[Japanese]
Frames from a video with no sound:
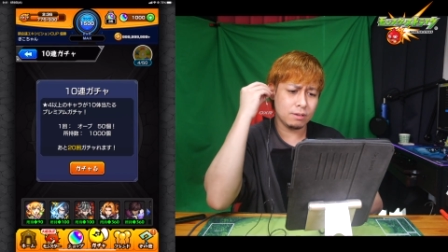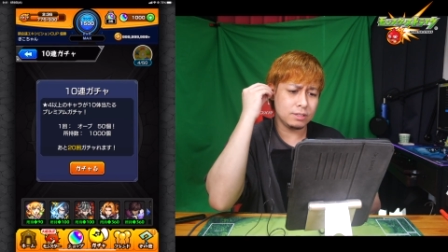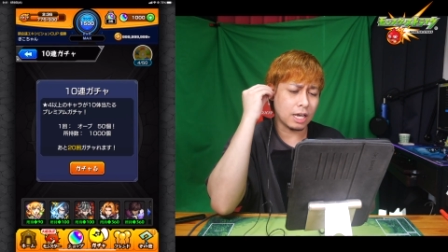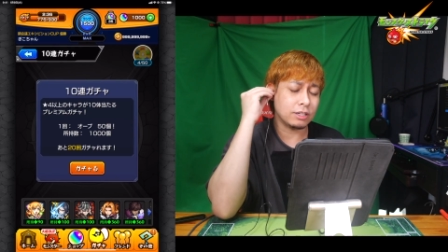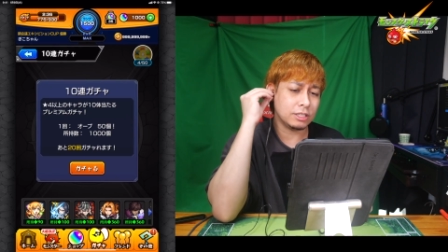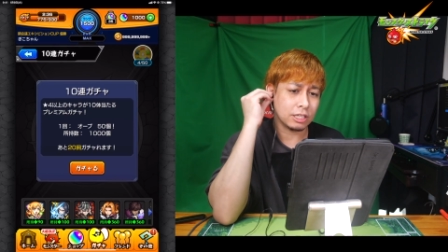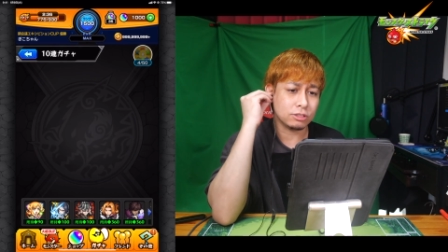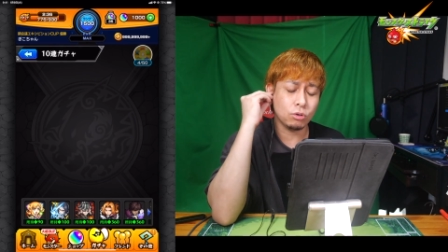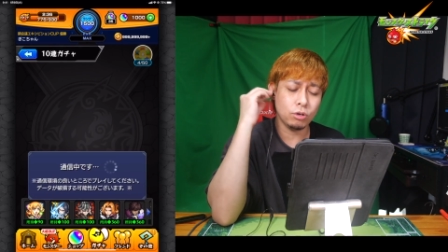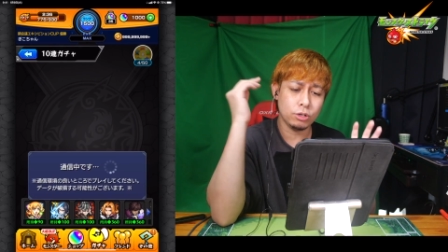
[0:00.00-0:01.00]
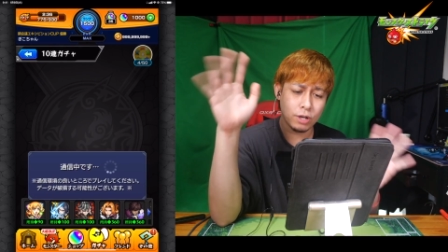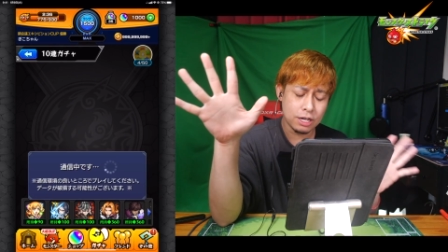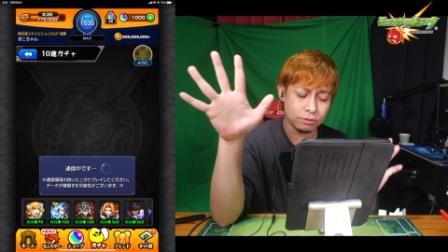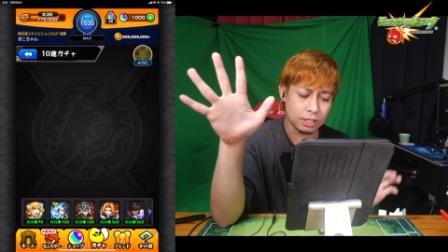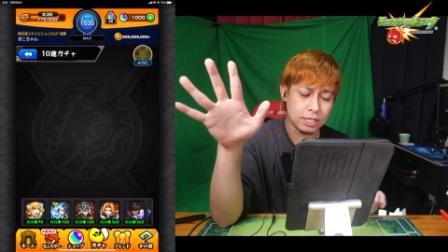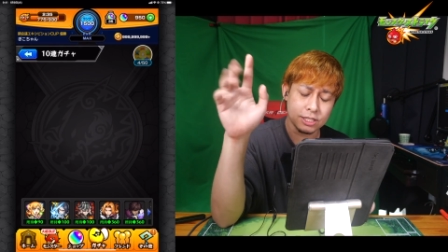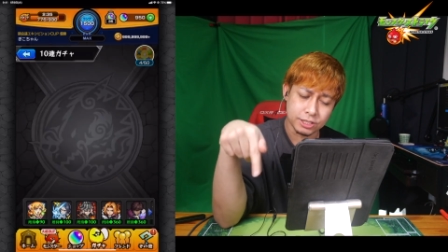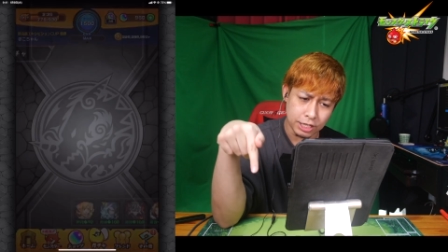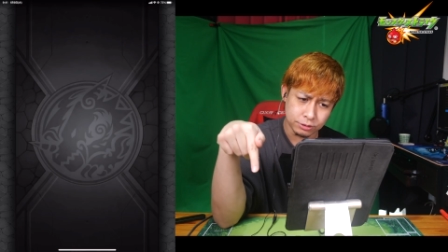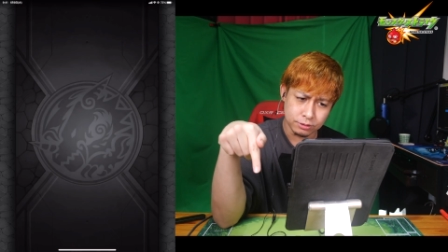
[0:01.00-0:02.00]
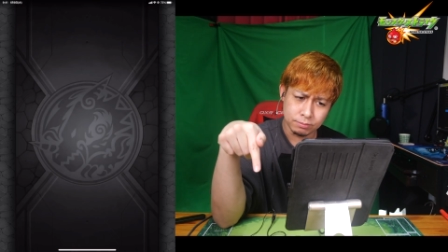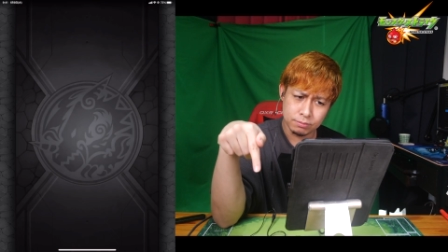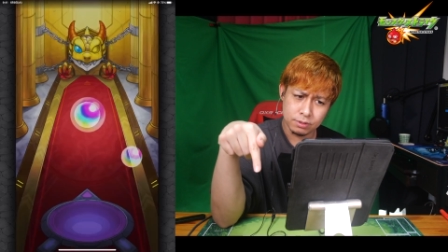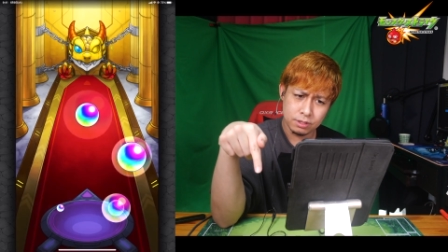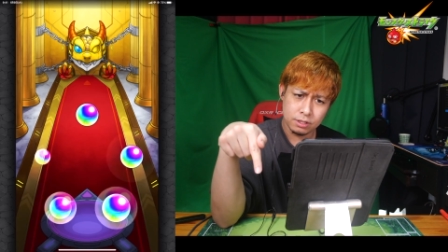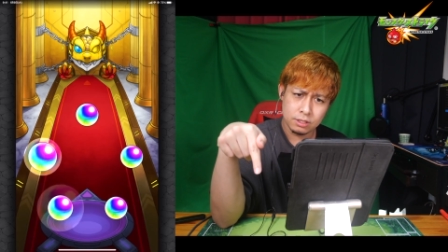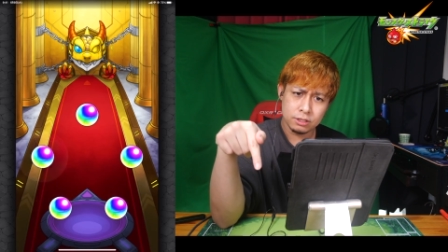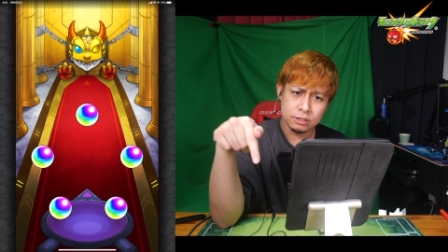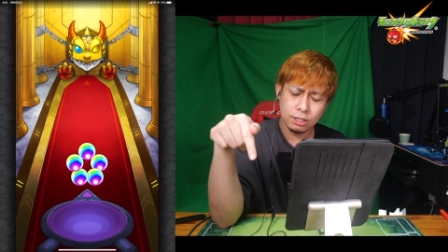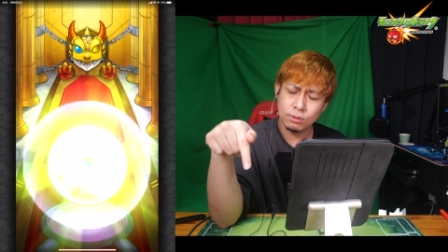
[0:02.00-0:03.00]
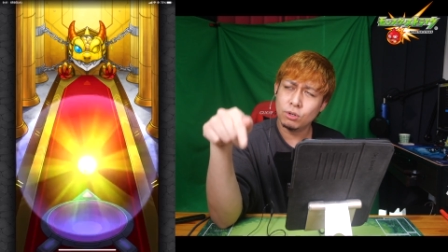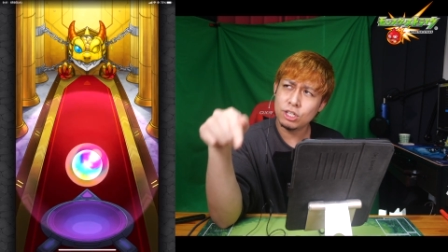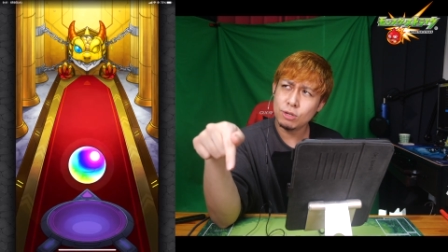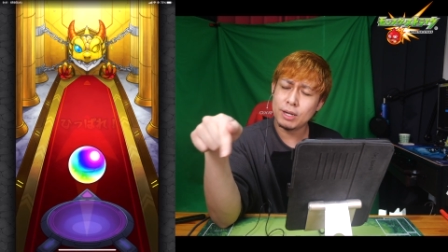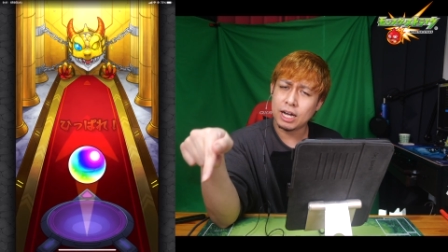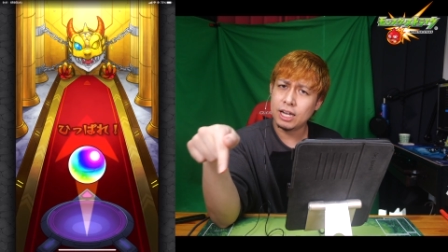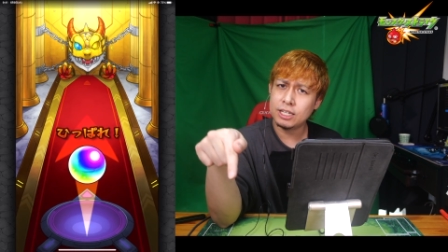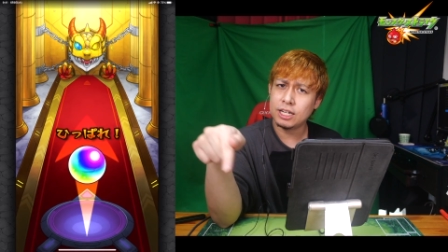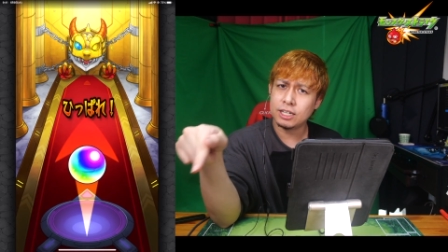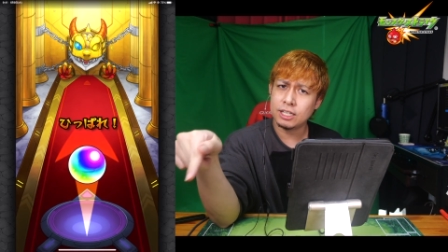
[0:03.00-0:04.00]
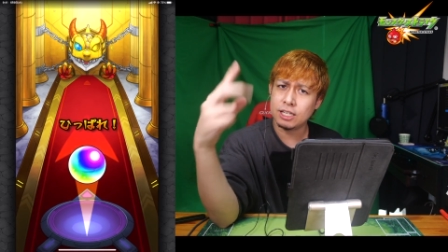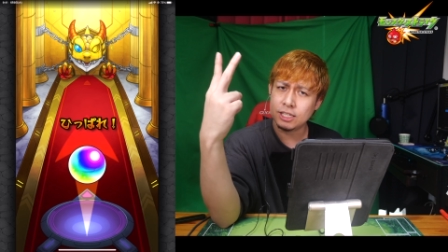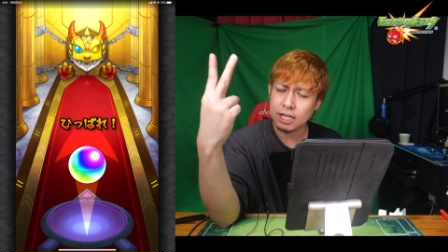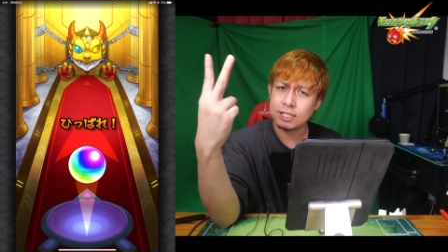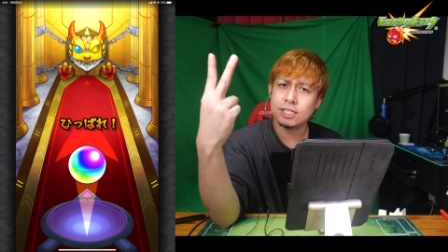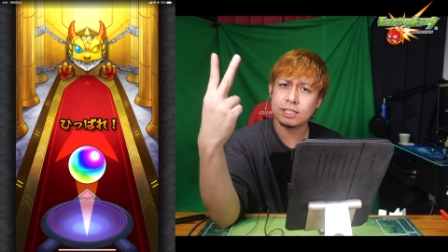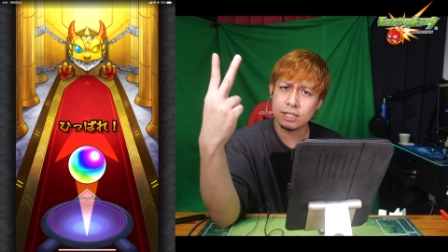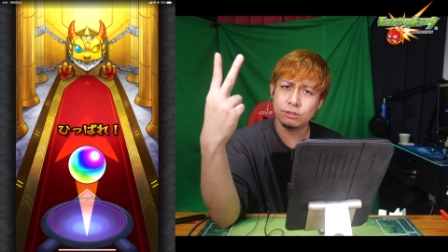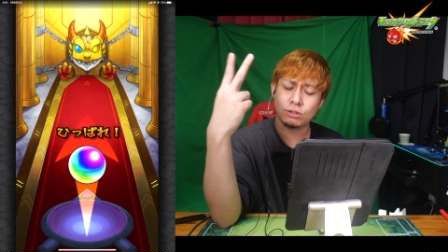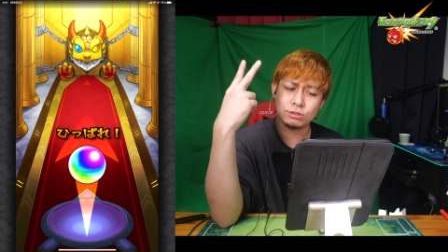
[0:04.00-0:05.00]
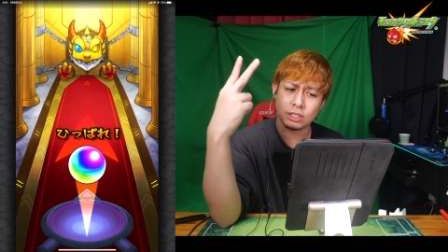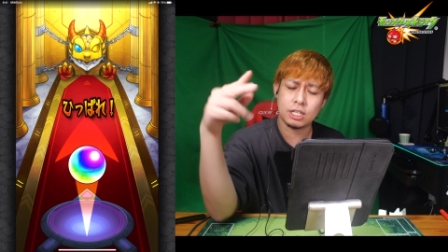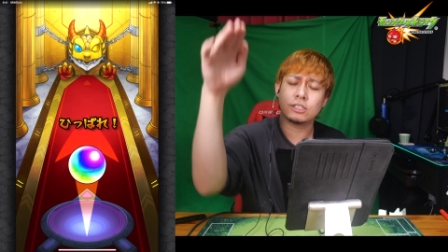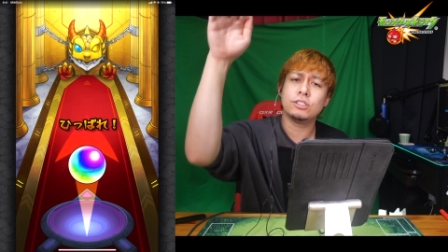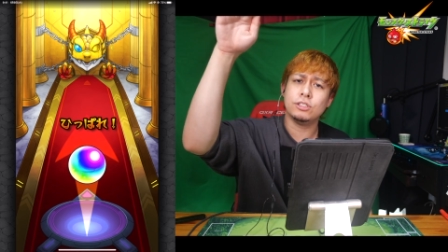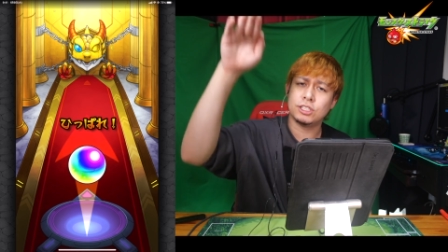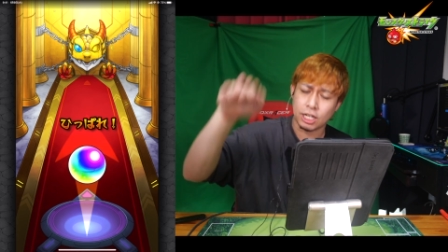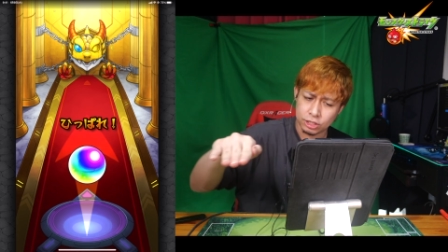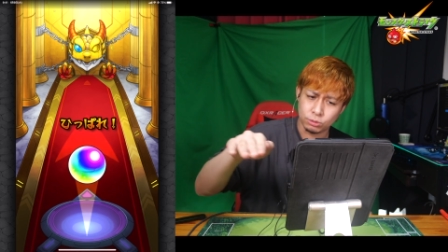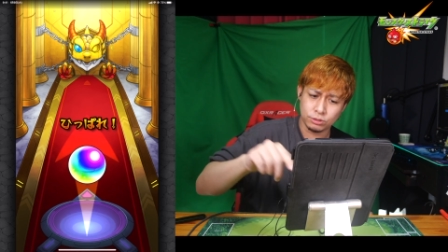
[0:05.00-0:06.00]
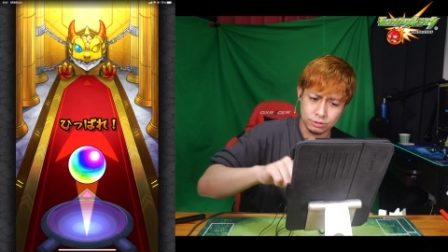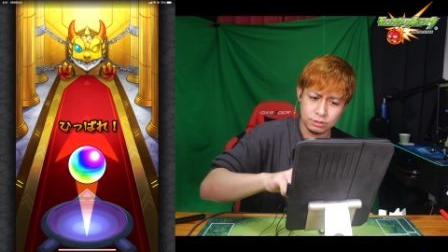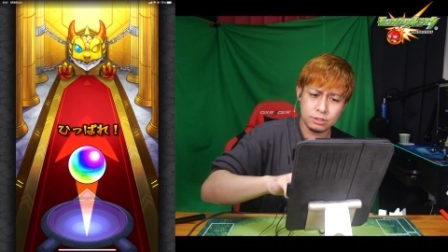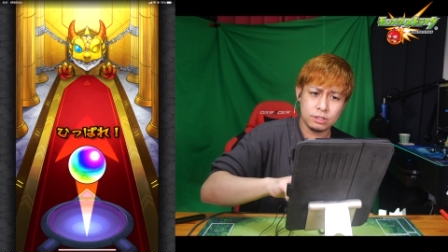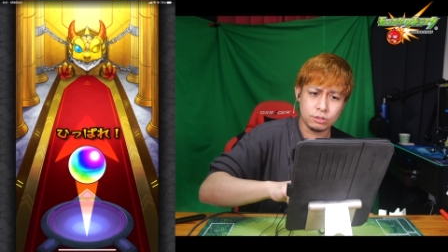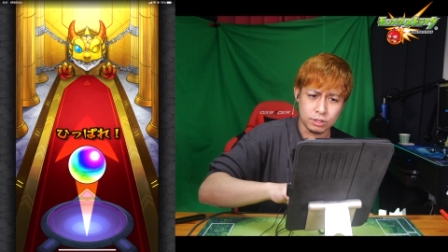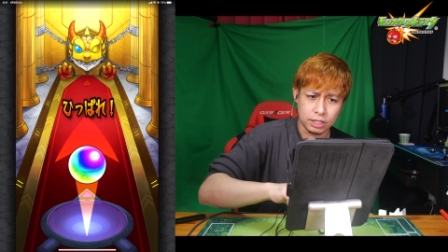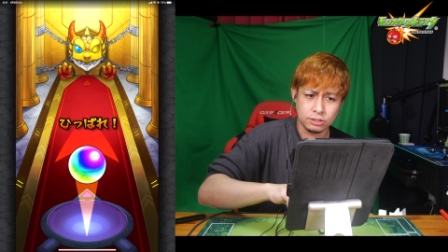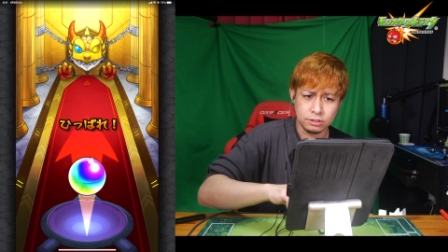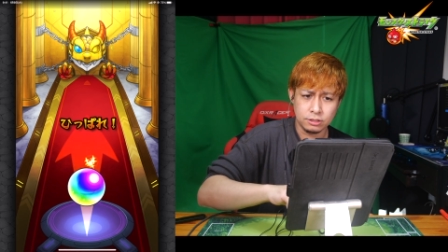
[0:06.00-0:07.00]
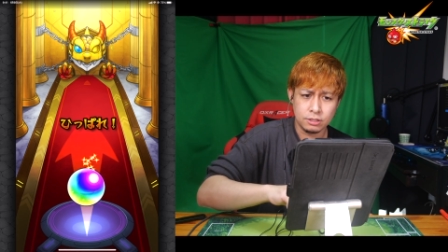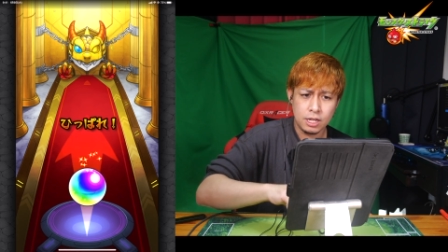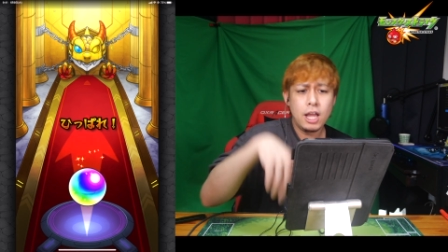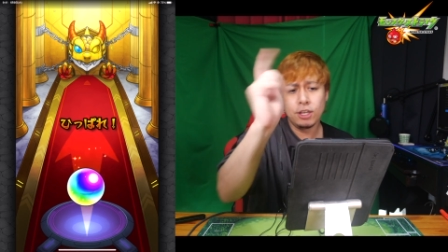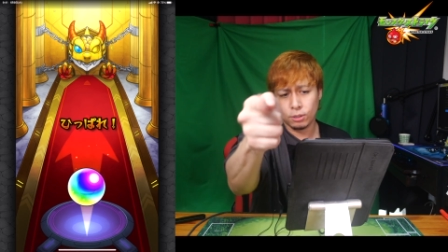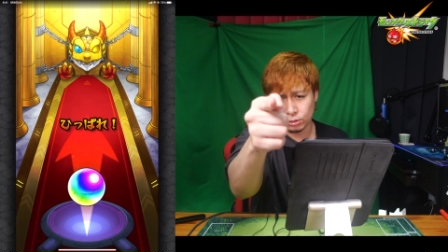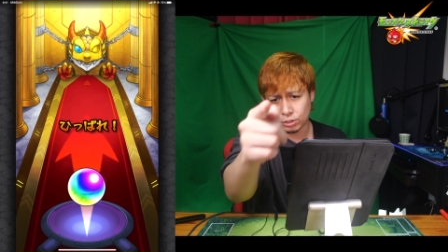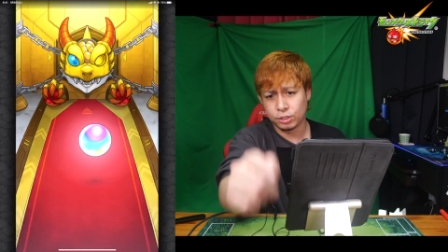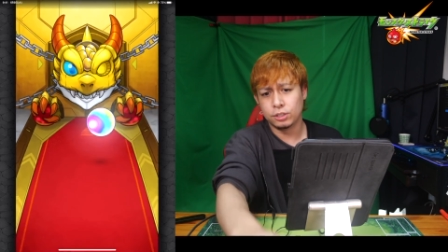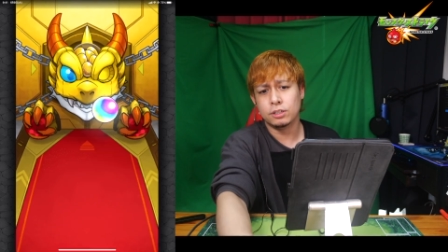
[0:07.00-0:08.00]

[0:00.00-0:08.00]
100連続残り500個になったら下行くでも織姫が早い段階で2体出ちゃって運曲になったらすぐに下に移行するそんな感じよろしく